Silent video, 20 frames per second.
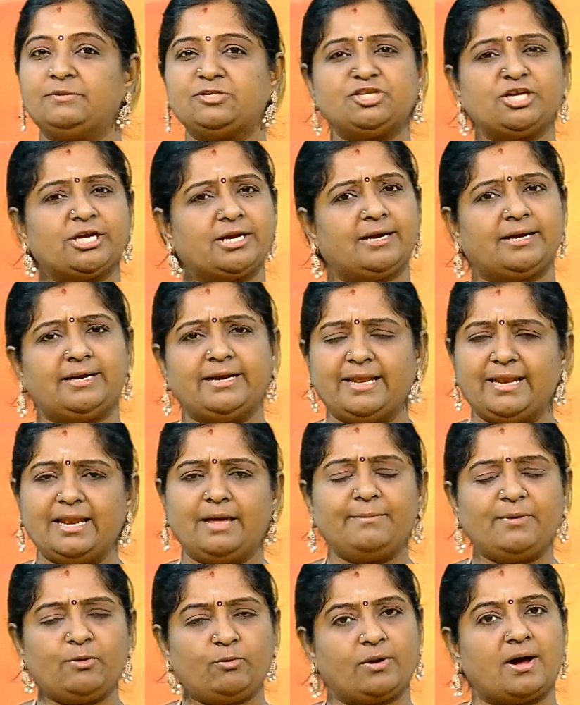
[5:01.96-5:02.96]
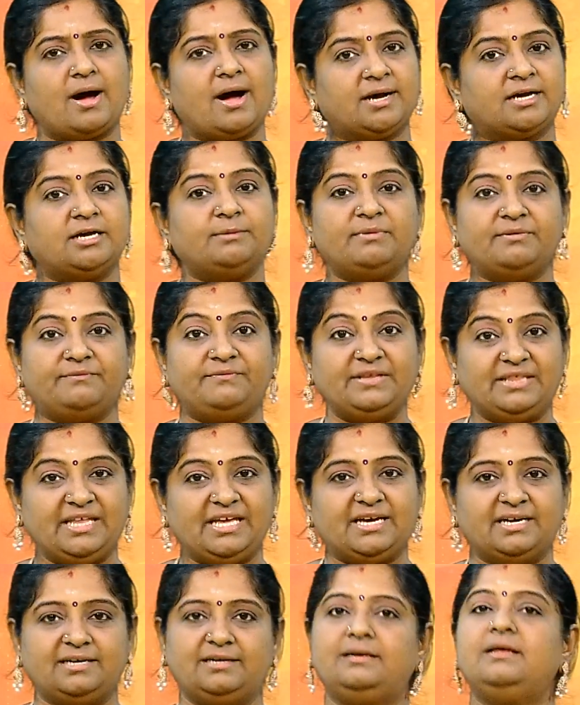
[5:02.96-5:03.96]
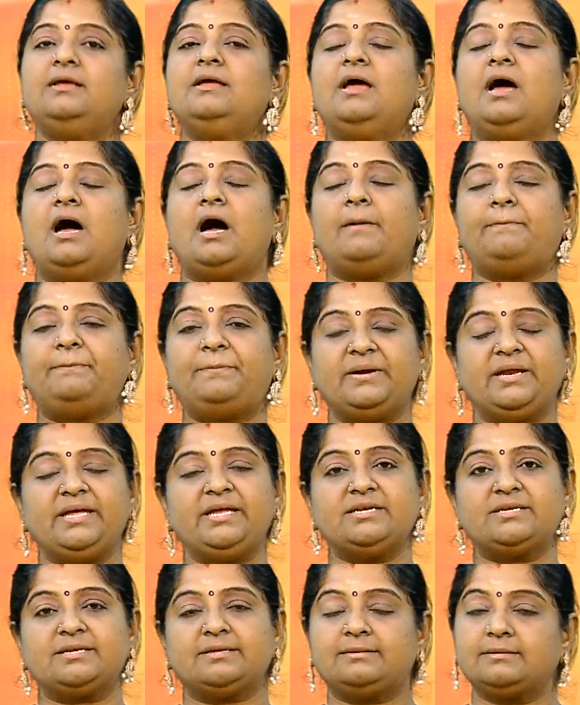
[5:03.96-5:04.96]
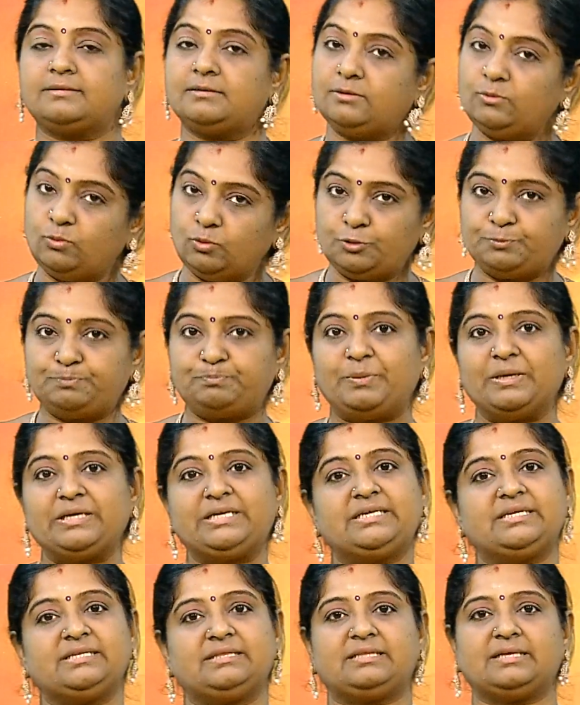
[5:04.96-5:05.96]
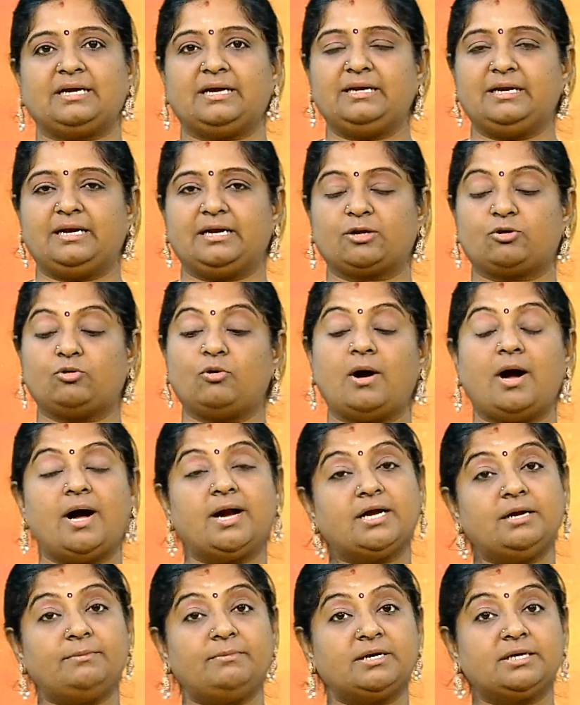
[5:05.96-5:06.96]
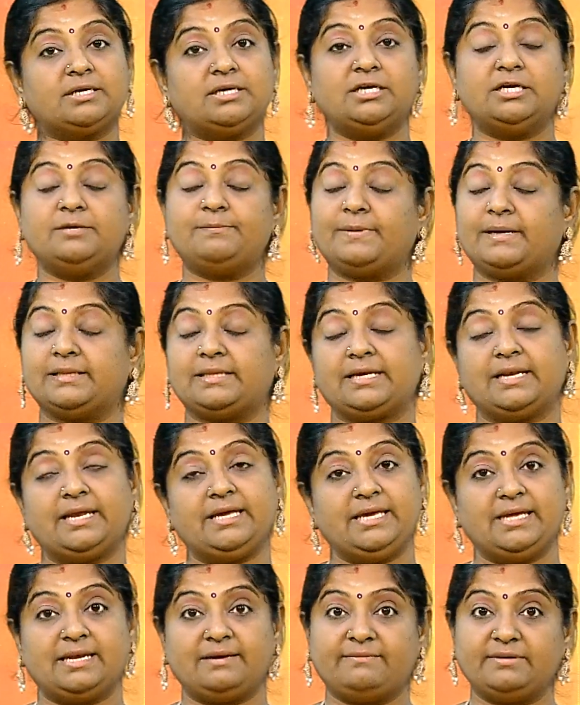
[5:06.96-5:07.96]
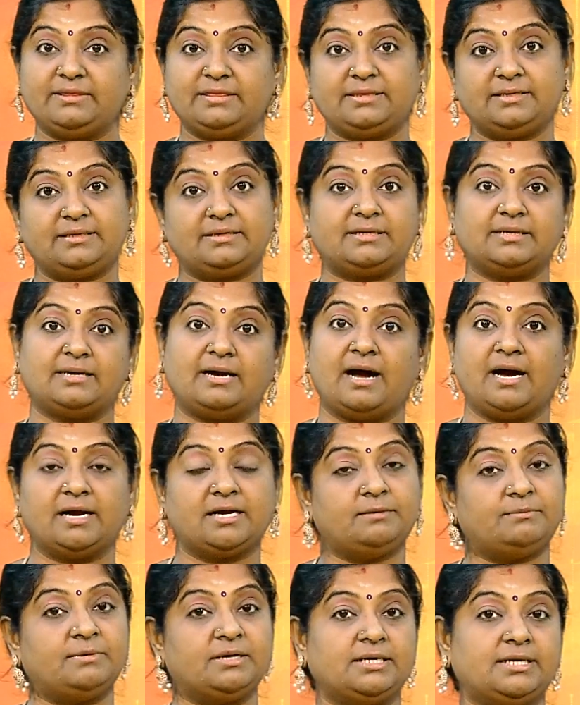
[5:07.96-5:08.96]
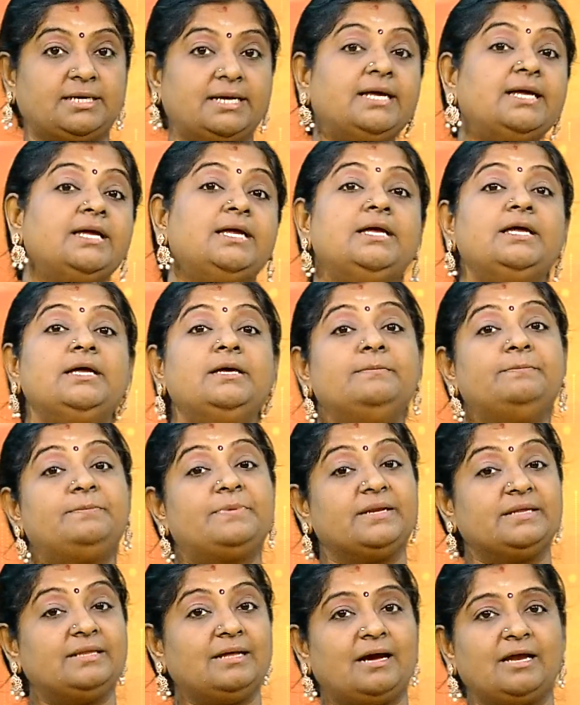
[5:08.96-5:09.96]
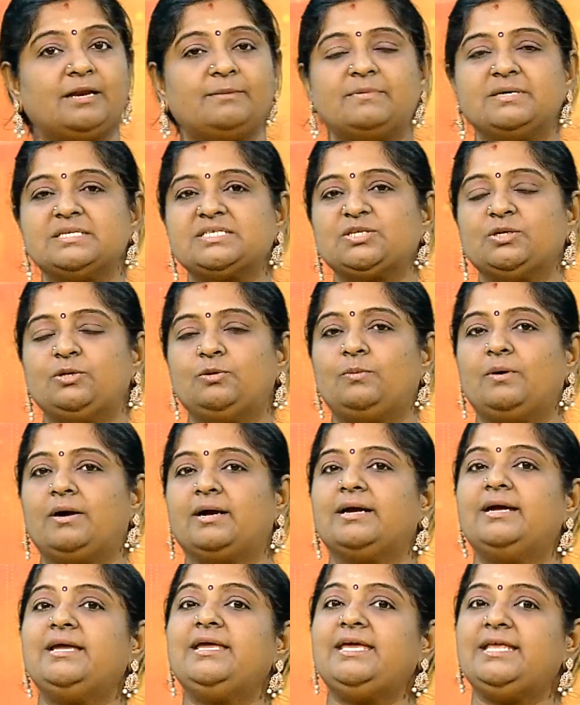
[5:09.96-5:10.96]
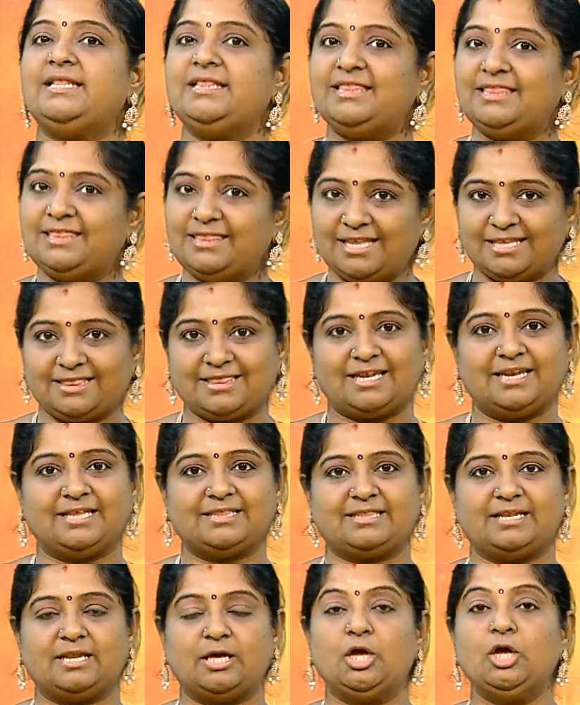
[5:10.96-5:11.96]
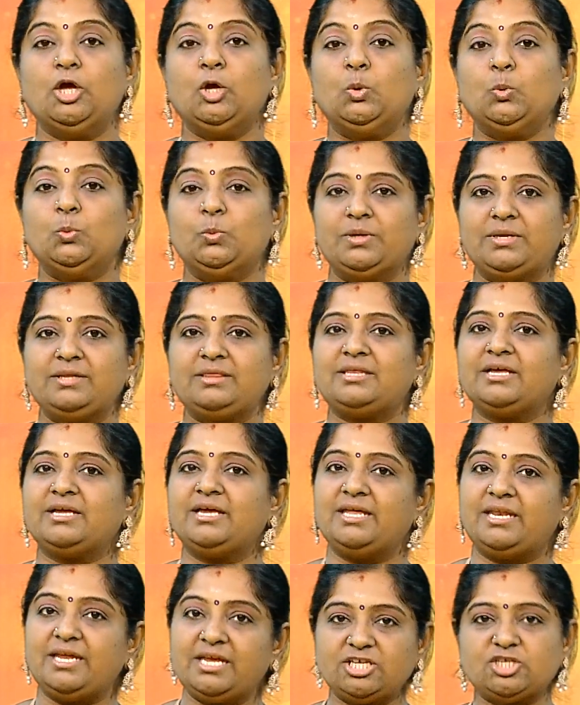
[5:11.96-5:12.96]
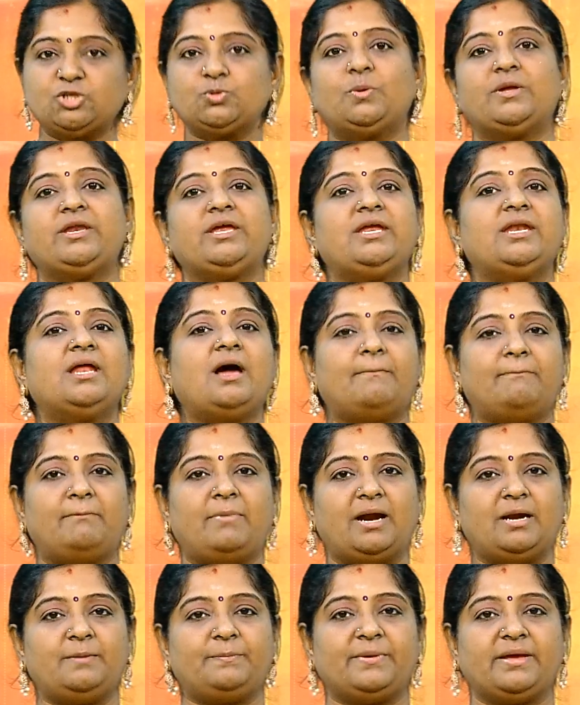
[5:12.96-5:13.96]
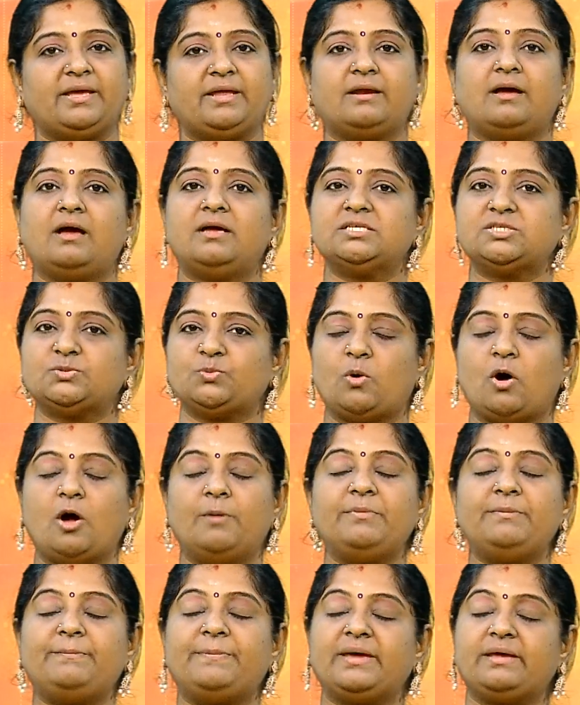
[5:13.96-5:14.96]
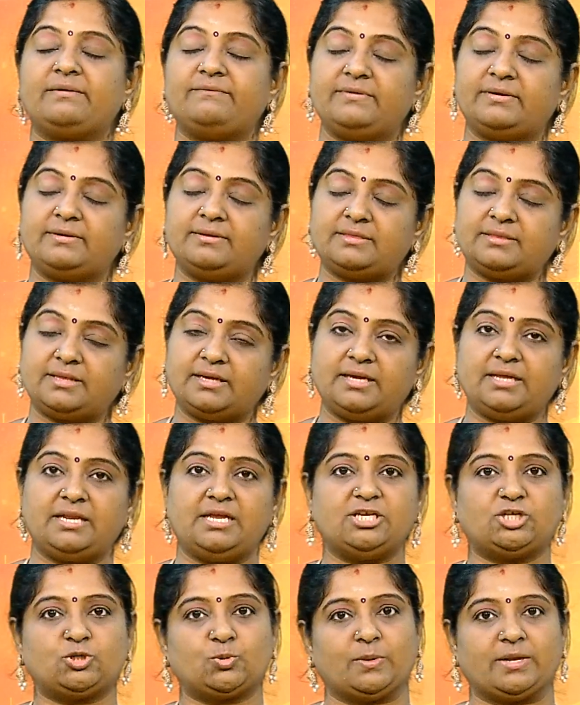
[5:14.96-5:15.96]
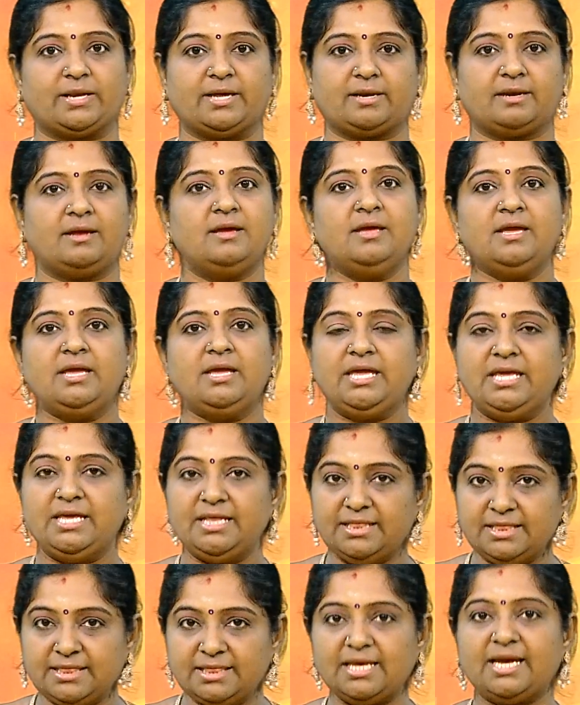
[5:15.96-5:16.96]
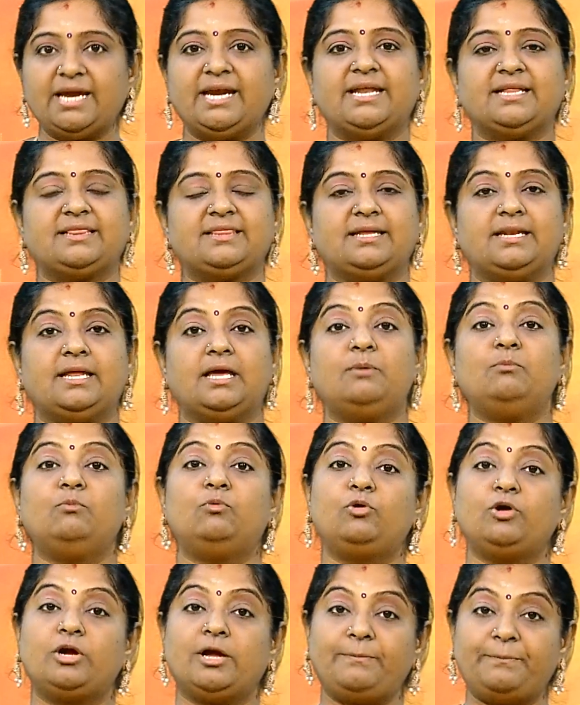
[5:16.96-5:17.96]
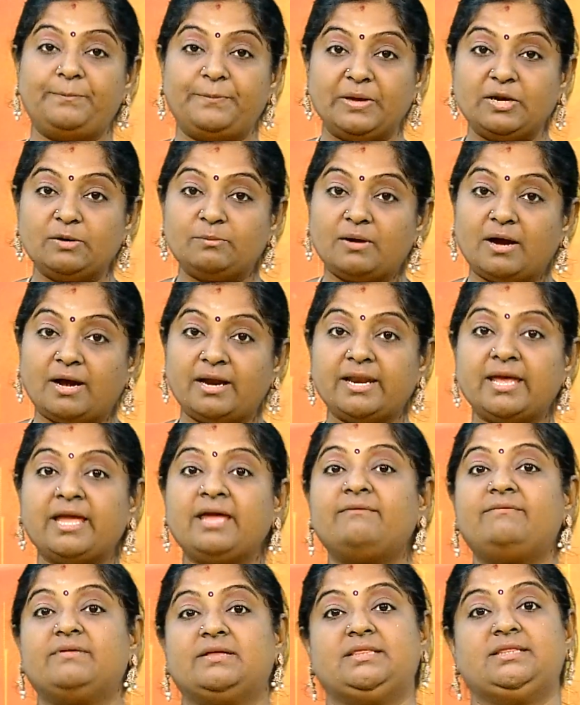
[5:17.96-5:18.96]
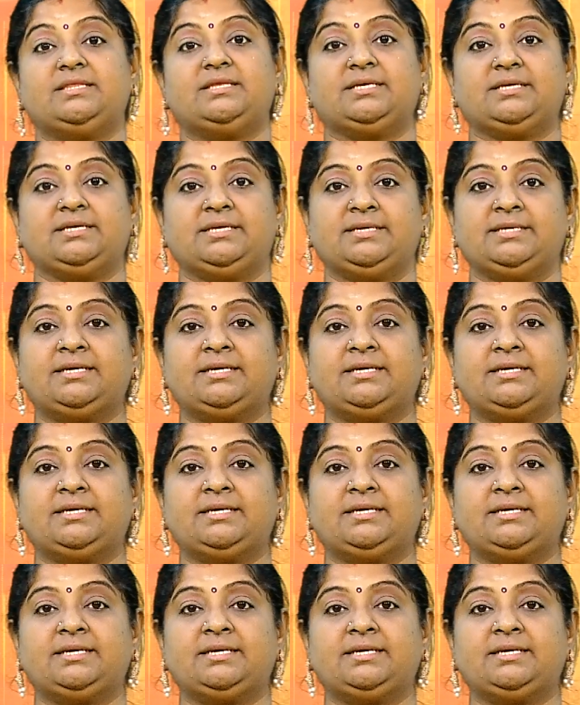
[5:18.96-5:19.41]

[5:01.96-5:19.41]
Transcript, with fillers: அபிஷேகங்கள் எல்லாமே ஒரு ஆகம விதிகள் அப்படின்றதுக்கு உட்பட்டு தான் நடக்கும் ஆகமங்கள்னு பார்த்திங்கன்னா இருபத்தெட்டு ஆகமங்களை பிரதானமாக சொல்லுவாங்க இந்த தலத்தில் விருத்தகிரீஸ்வரின்னு அம்பாள் பேர் சுவாமி பேர் விருத்தகிரீஸ்வரர் இந்த இடத்துல முருகப்பெருமானே வந்து